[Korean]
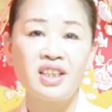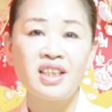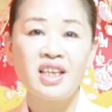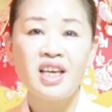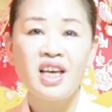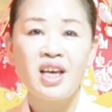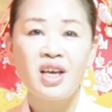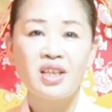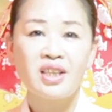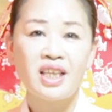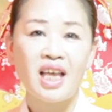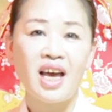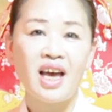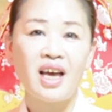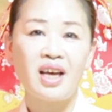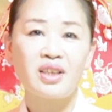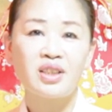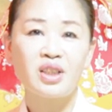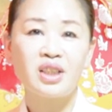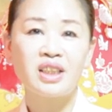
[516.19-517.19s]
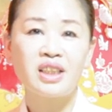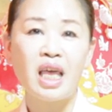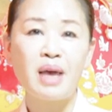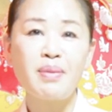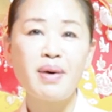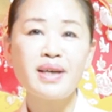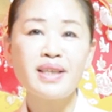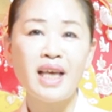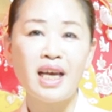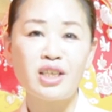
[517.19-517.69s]
네. 다
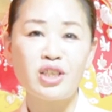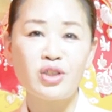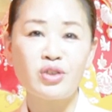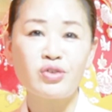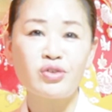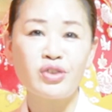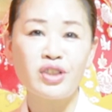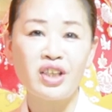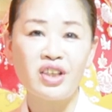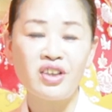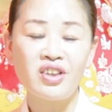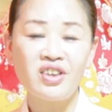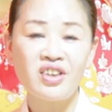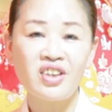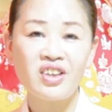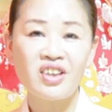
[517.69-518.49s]
대박 나시고요.